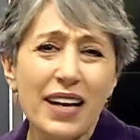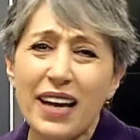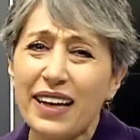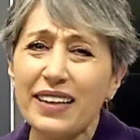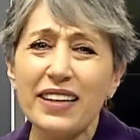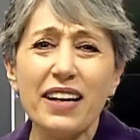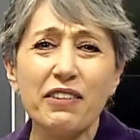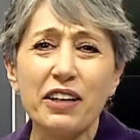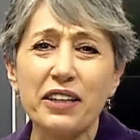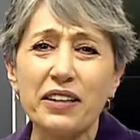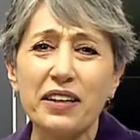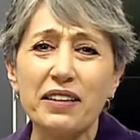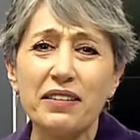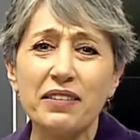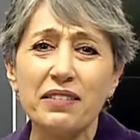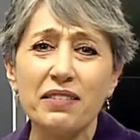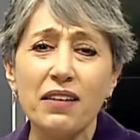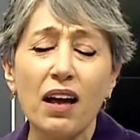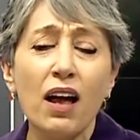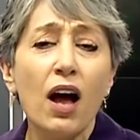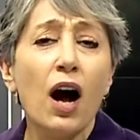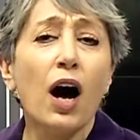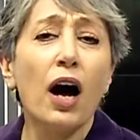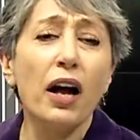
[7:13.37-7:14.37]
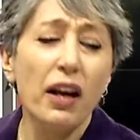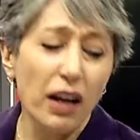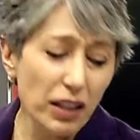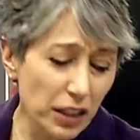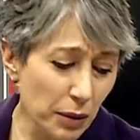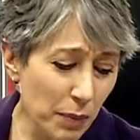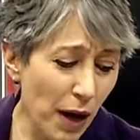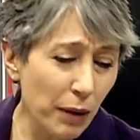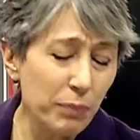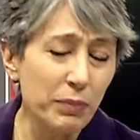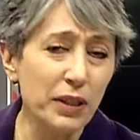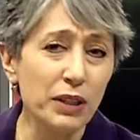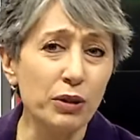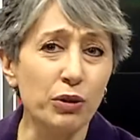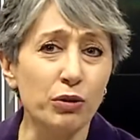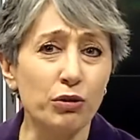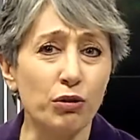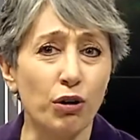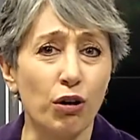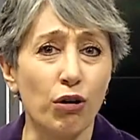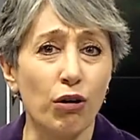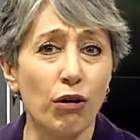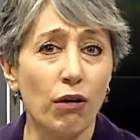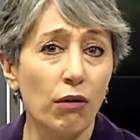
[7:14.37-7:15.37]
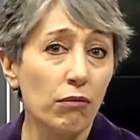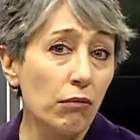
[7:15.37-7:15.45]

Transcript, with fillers: Ne var elinde? Ay alamam ben onu.